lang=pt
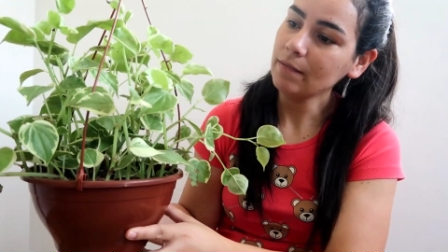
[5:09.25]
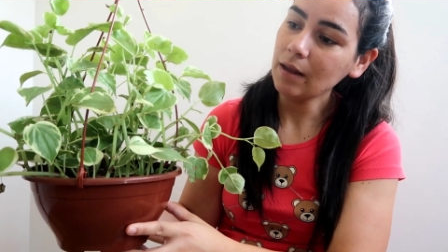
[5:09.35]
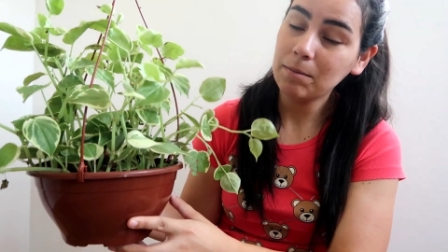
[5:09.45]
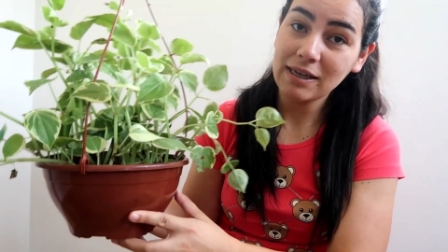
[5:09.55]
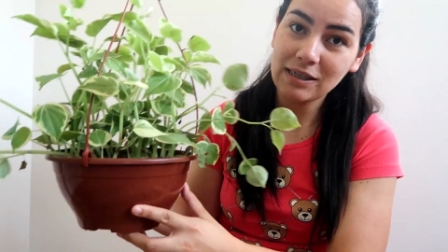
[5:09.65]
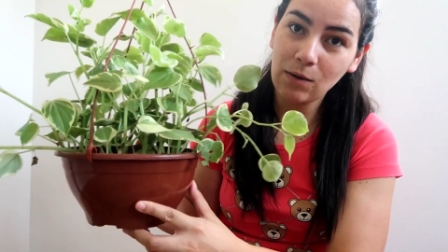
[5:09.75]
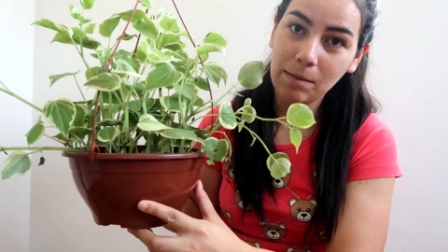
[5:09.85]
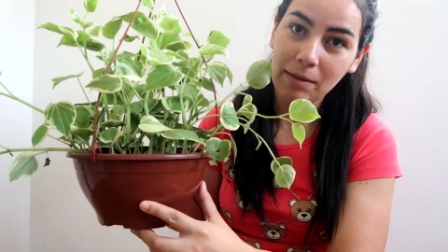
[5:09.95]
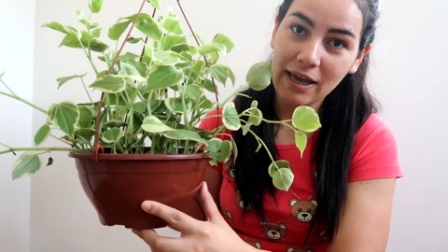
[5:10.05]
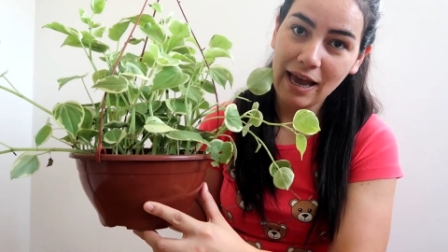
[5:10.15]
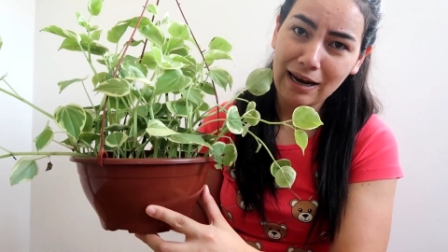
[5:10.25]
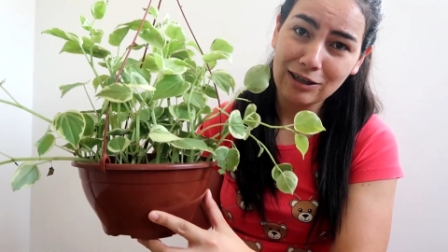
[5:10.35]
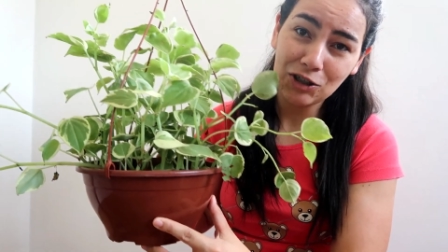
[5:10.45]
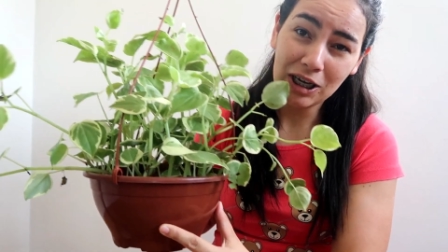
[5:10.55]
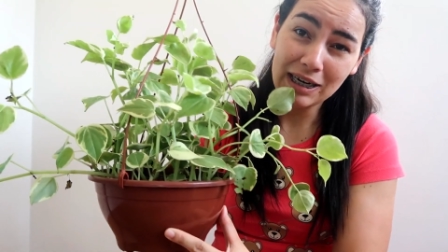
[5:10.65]
Mas eu amei ela,
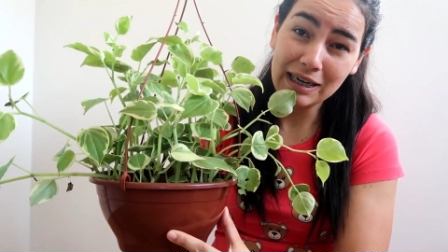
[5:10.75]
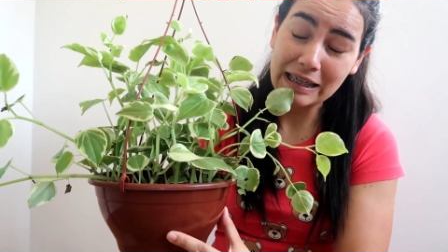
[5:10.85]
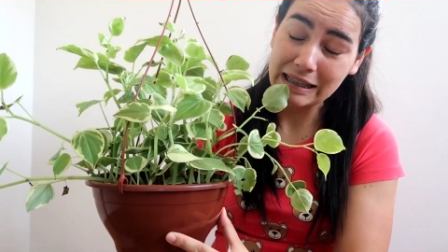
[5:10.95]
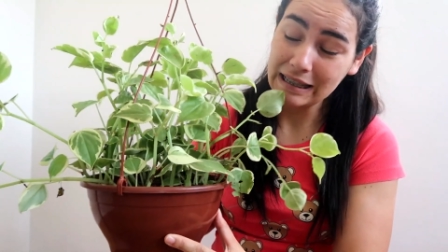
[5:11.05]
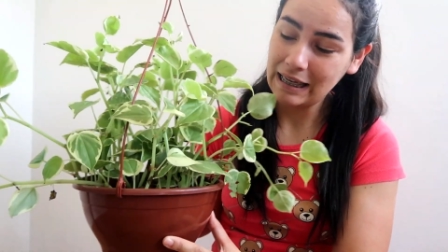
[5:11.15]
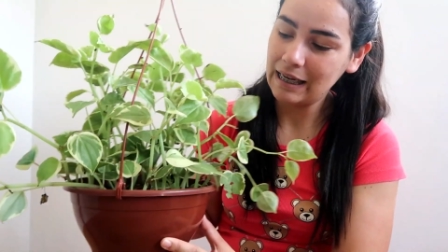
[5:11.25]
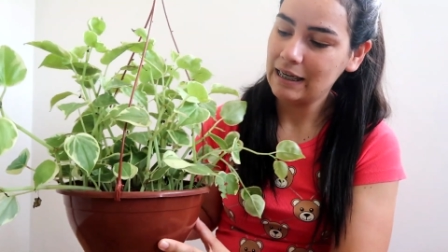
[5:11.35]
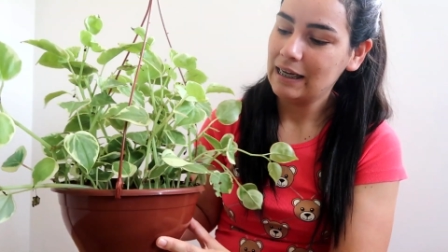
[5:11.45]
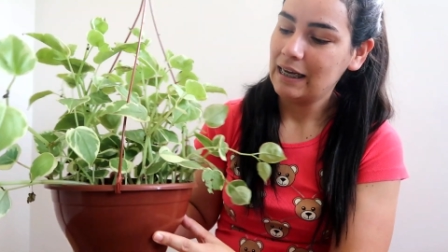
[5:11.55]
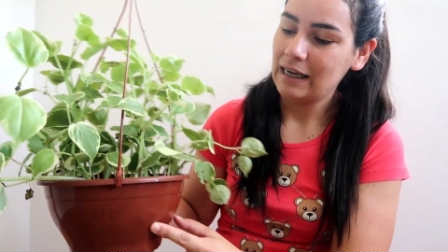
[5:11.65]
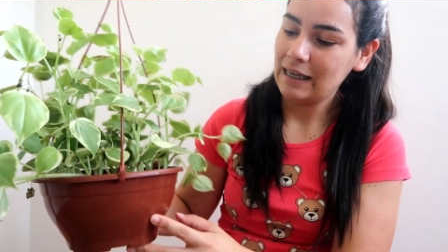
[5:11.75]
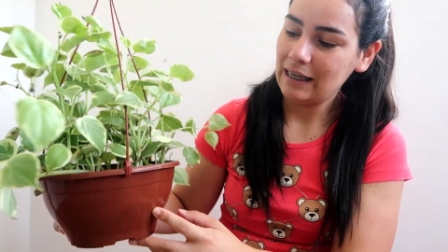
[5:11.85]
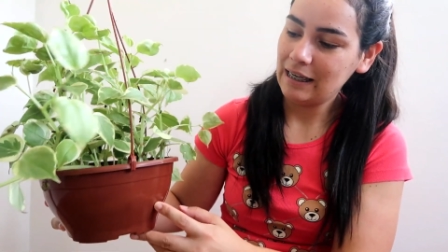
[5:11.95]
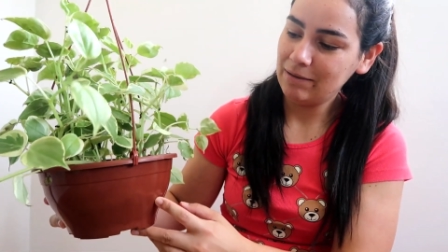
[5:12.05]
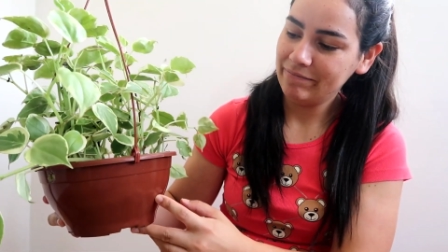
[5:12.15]
achei linda
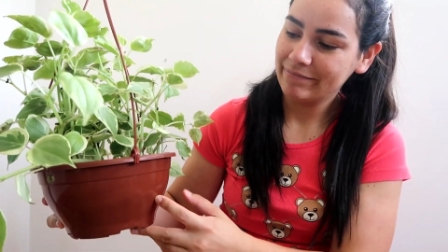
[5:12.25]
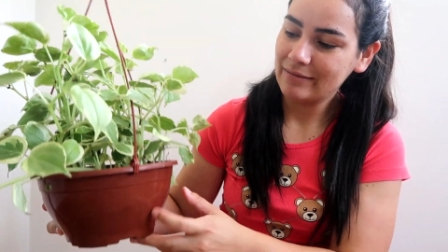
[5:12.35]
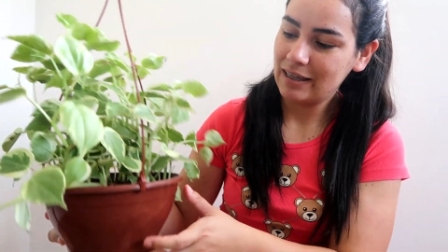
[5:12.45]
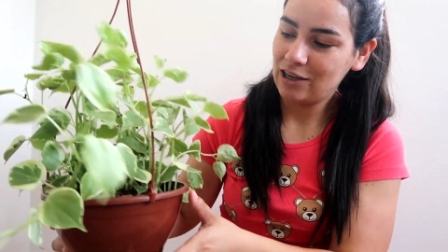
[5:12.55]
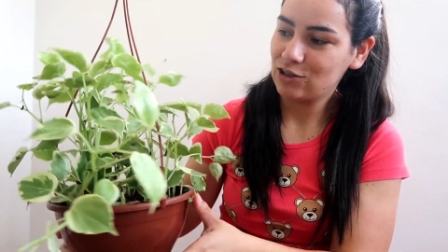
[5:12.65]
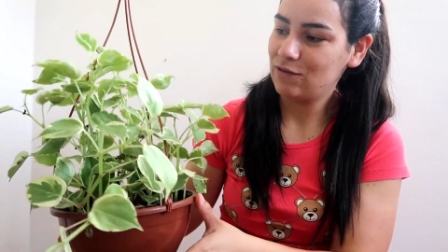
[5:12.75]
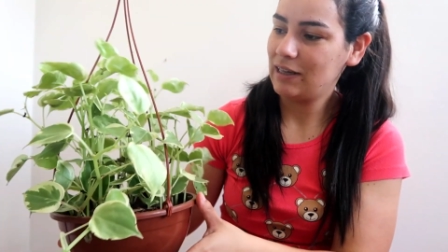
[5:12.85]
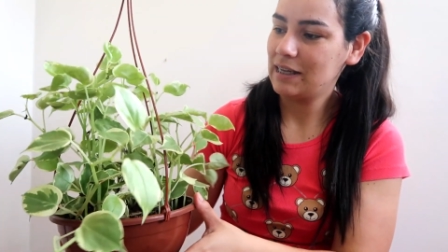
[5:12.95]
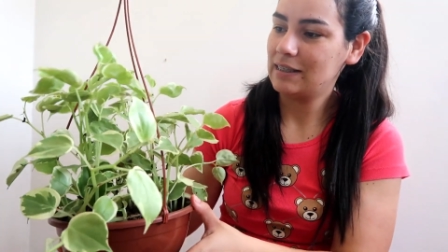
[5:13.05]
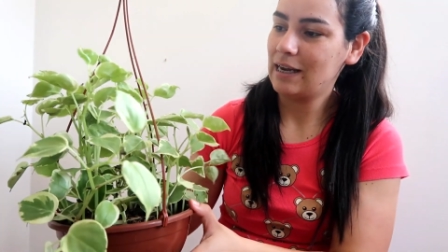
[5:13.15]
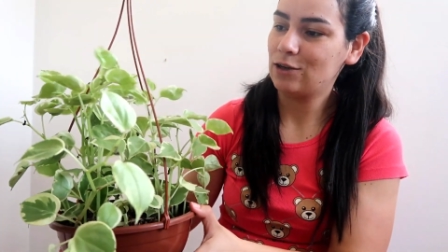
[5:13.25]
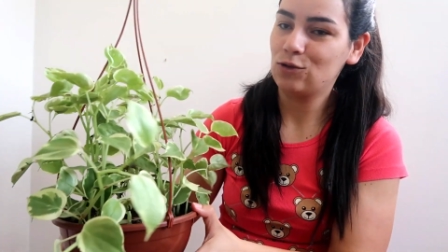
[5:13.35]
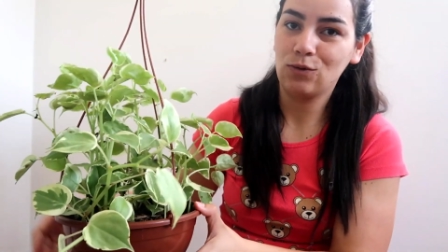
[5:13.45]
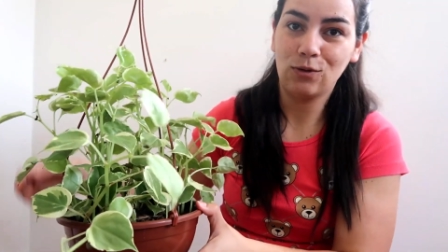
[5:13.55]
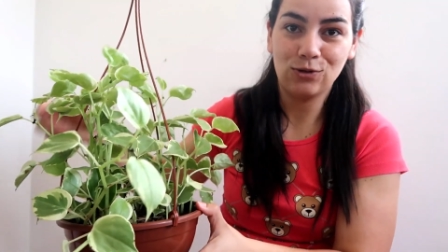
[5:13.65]
e acho que vai dar
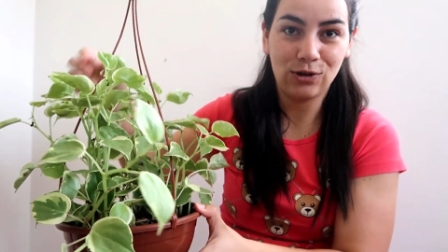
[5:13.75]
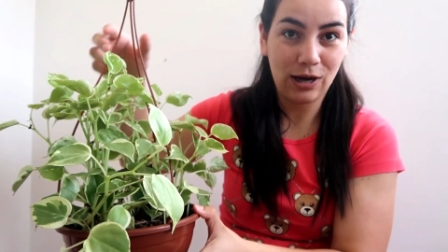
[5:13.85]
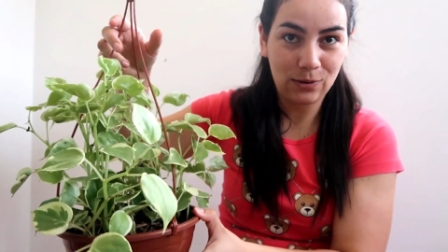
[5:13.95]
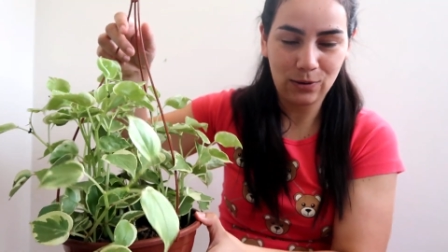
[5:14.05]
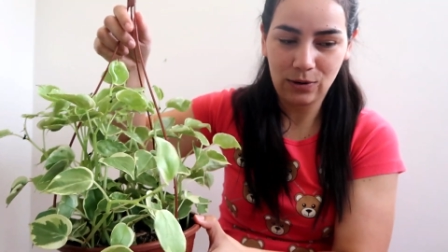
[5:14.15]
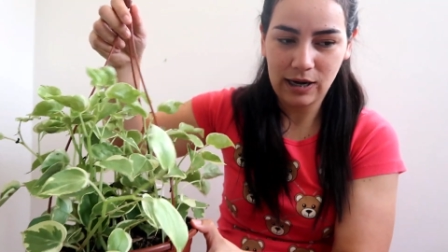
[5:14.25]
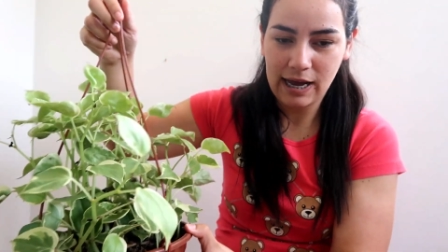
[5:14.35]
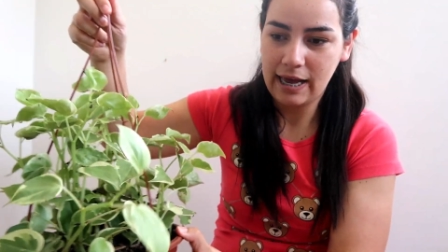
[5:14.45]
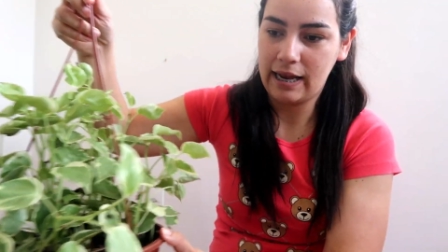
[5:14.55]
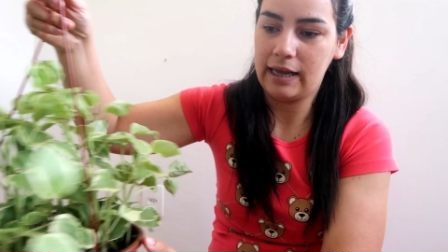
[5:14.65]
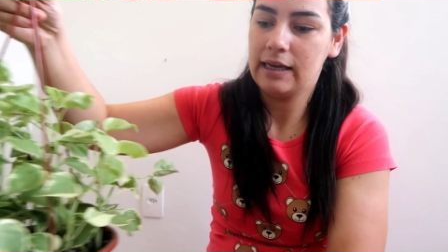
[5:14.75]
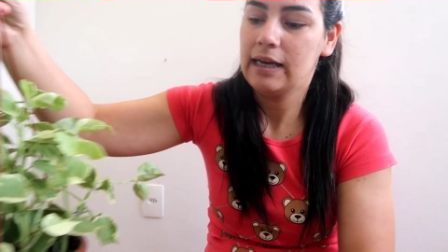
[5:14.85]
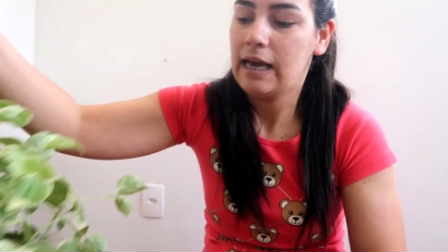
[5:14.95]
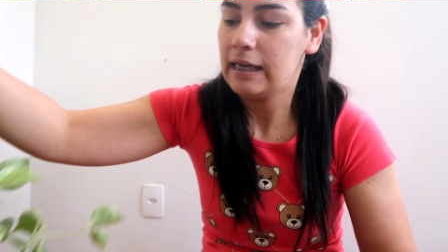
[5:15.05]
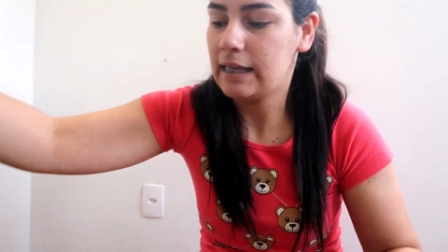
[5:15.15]
certo onde eu quero colocar ela.
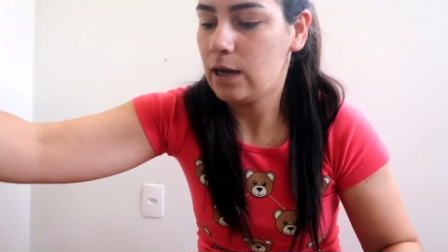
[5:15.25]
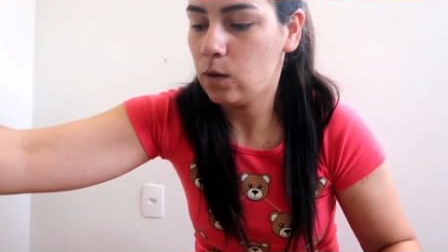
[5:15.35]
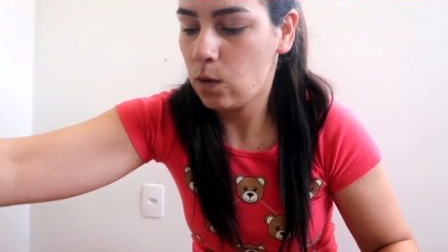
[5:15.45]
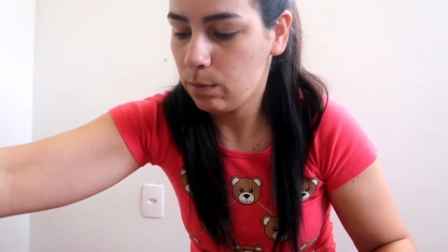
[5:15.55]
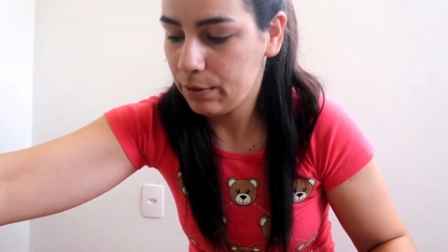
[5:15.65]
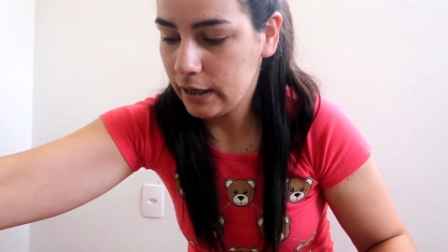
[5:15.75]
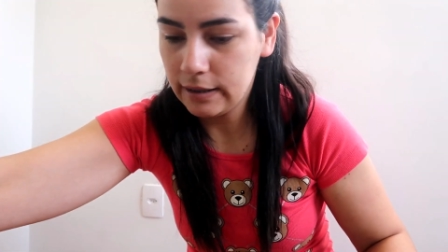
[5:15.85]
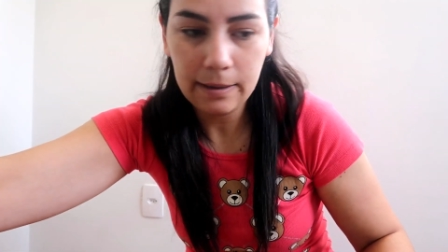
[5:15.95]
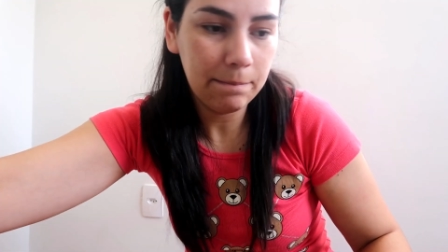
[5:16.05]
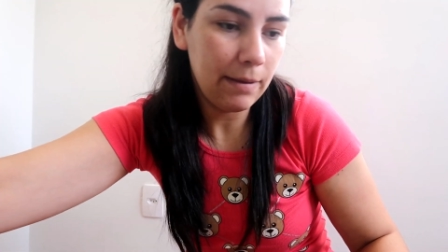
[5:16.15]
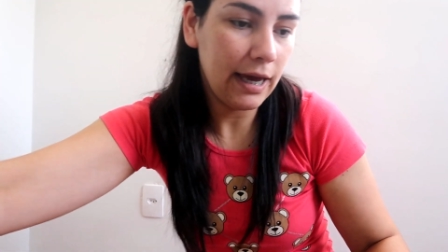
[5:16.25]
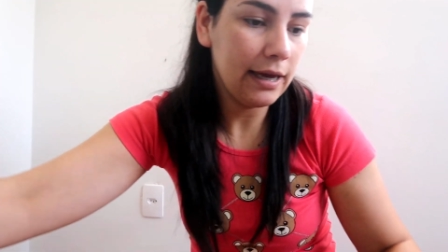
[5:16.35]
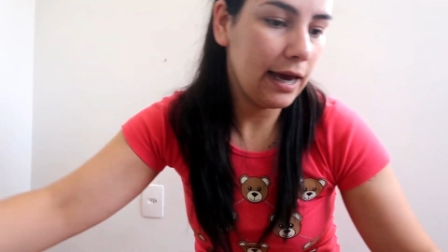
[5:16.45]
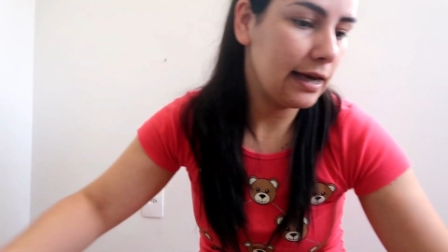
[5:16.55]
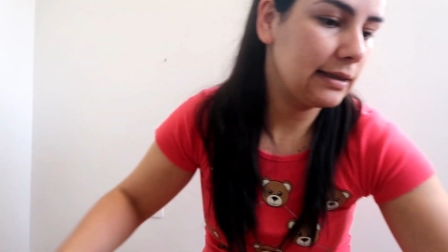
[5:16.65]
E daí eu comprei
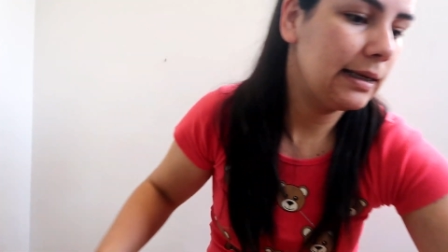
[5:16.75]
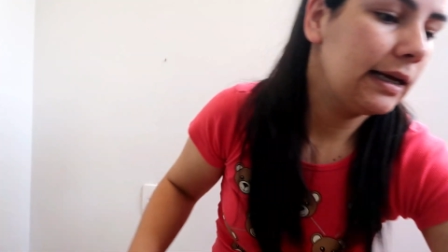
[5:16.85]
também esse